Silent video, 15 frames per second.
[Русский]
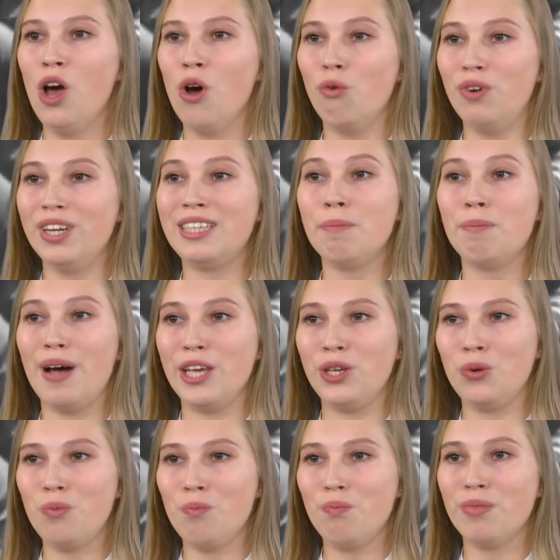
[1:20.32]
В этом
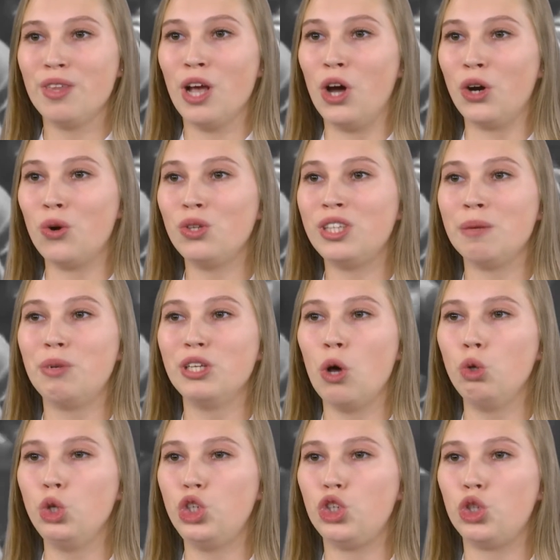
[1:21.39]
бою ротой было
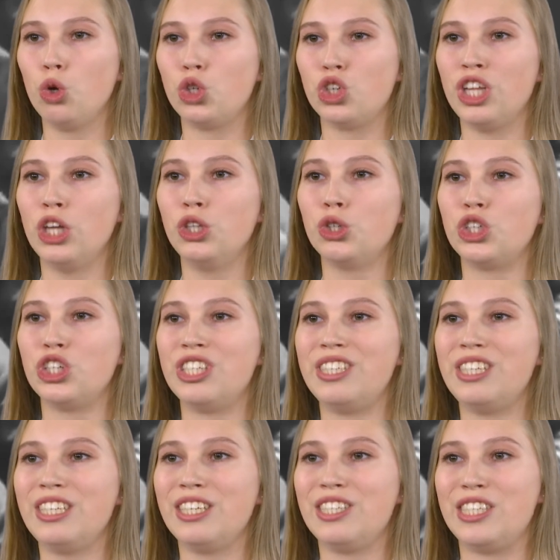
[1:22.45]
уничтожено до
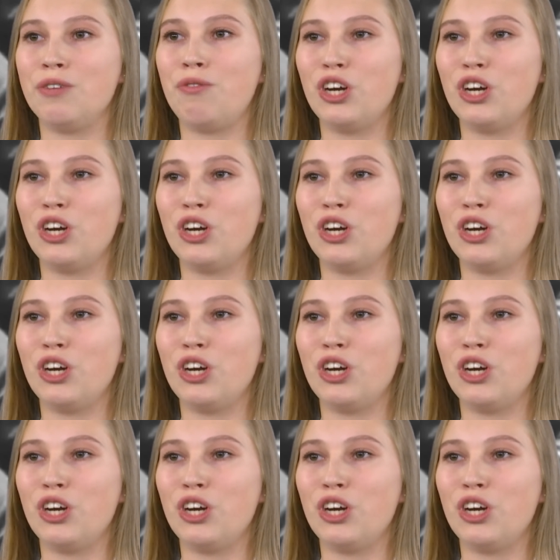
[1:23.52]
60